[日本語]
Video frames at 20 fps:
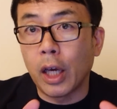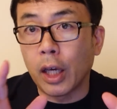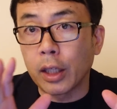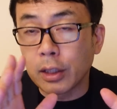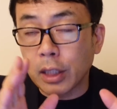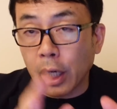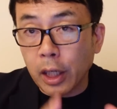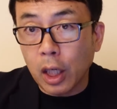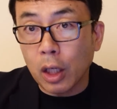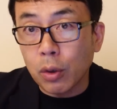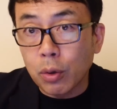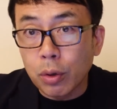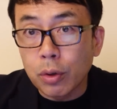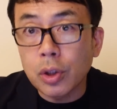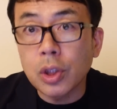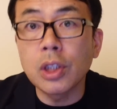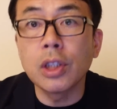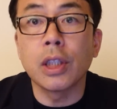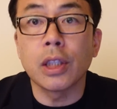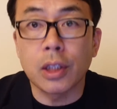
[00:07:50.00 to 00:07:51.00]
財源
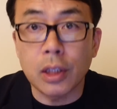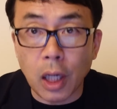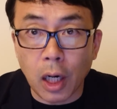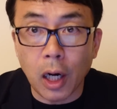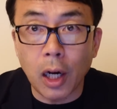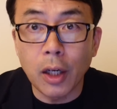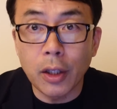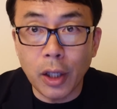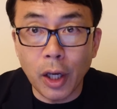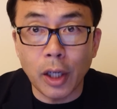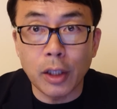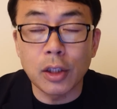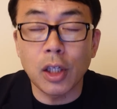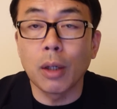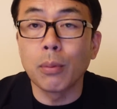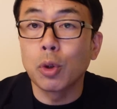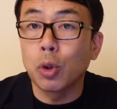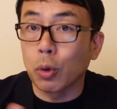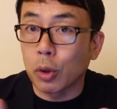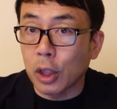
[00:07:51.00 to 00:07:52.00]
苦しいですから、ね、
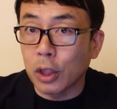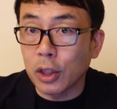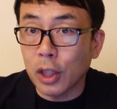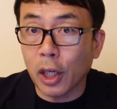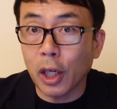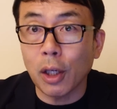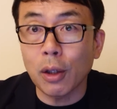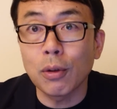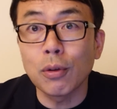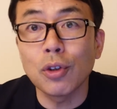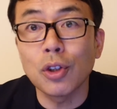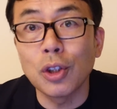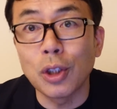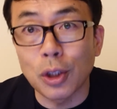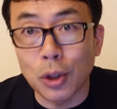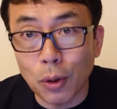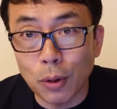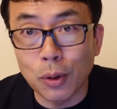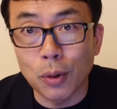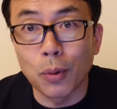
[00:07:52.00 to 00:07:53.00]
財務省さん財源苦しいん
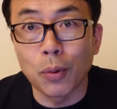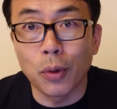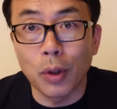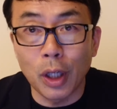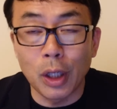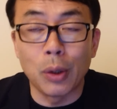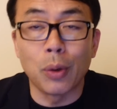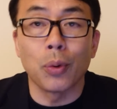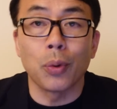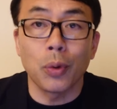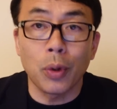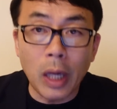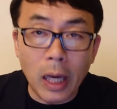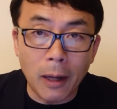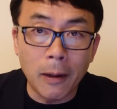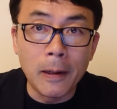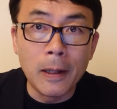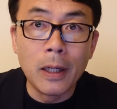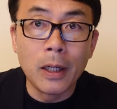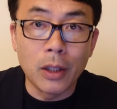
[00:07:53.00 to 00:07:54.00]
でしょ？そういうのね、医療の
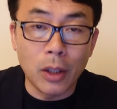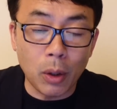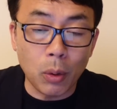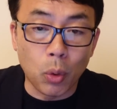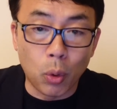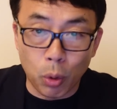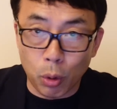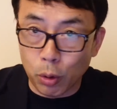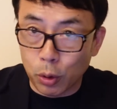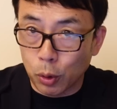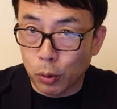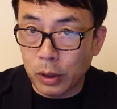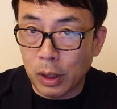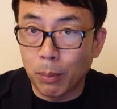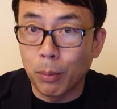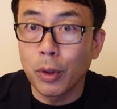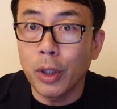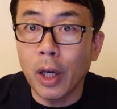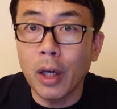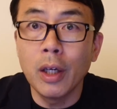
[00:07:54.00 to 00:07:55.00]
ね、厚労省さ
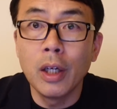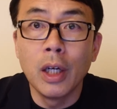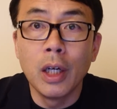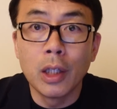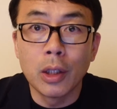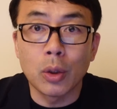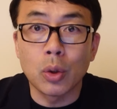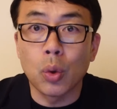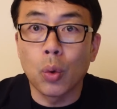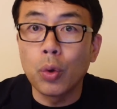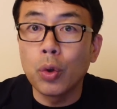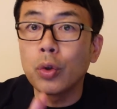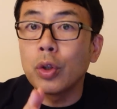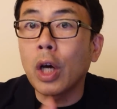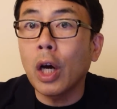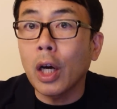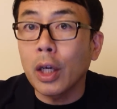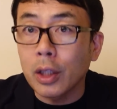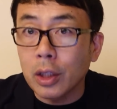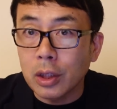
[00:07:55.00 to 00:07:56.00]
んもね、そういう
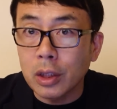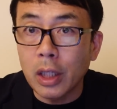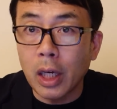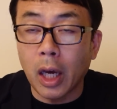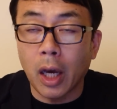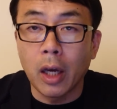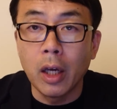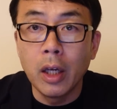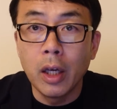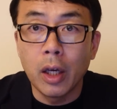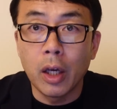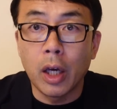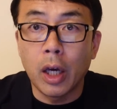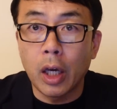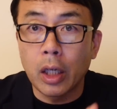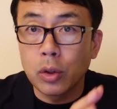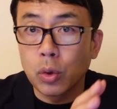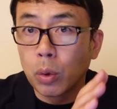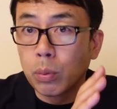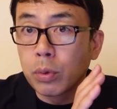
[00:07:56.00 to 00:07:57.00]
中ですね、
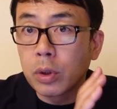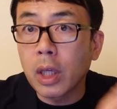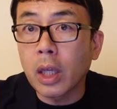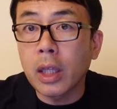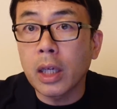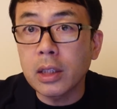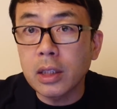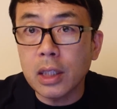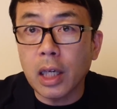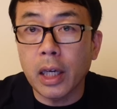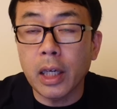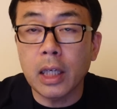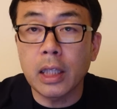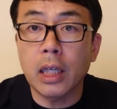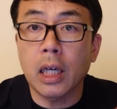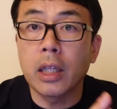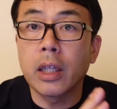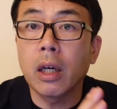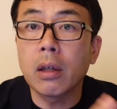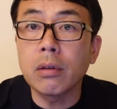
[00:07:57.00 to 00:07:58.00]
そういう無駄な使い
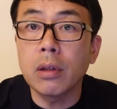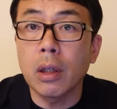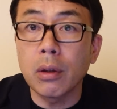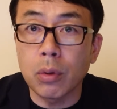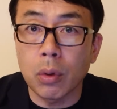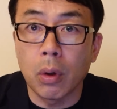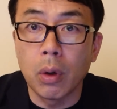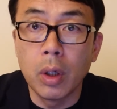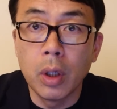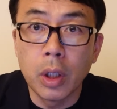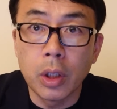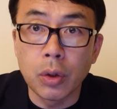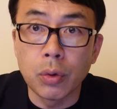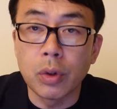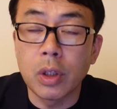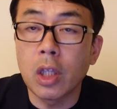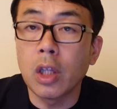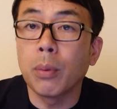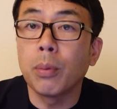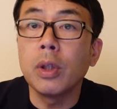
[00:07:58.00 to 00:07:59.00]
方がなくなるとい
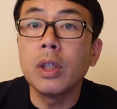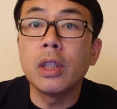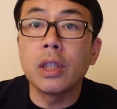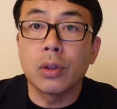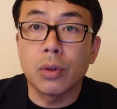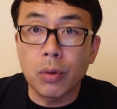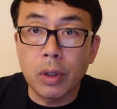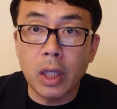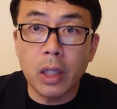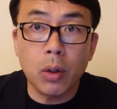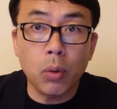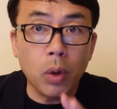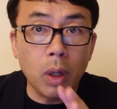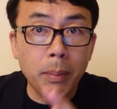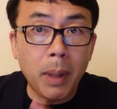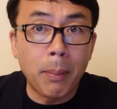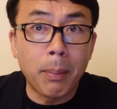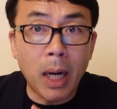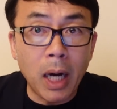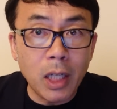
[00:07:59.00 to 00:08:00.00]
う点でもいいですよね。で、これ
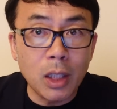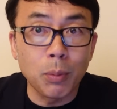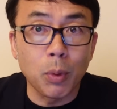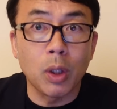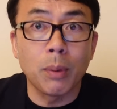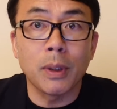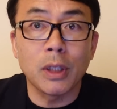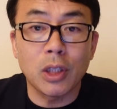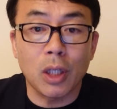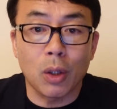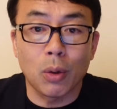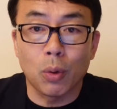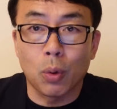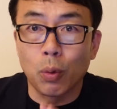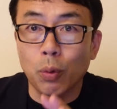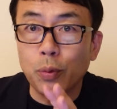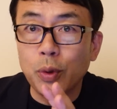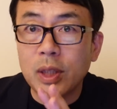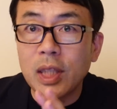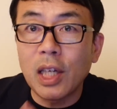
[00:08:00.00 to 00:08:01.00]
まあ前にも言いましたけど、
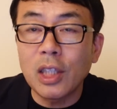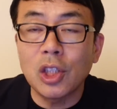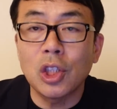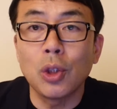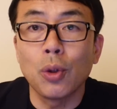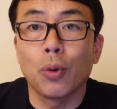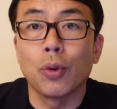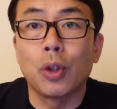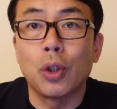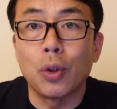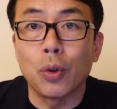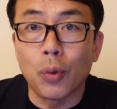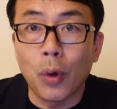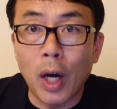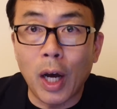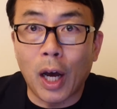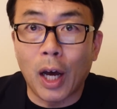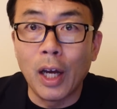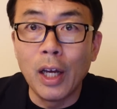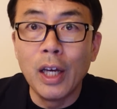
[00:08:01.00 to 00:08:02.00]
この不正使用っていうの
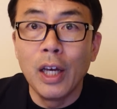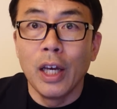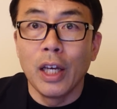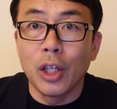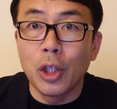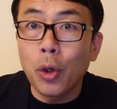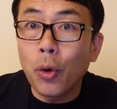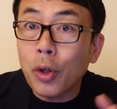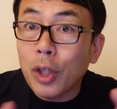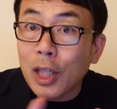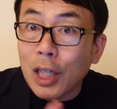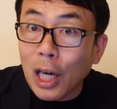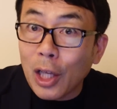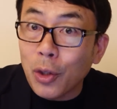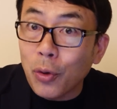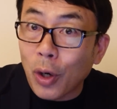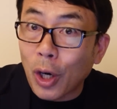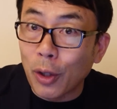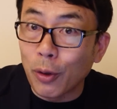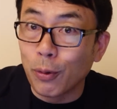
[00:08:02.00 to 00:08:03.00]
は、医療機
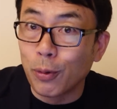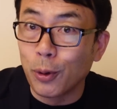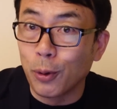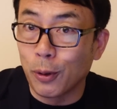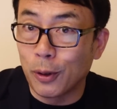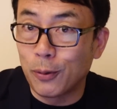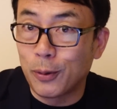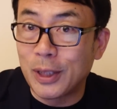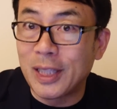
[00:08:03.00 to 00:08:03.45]
関の側の不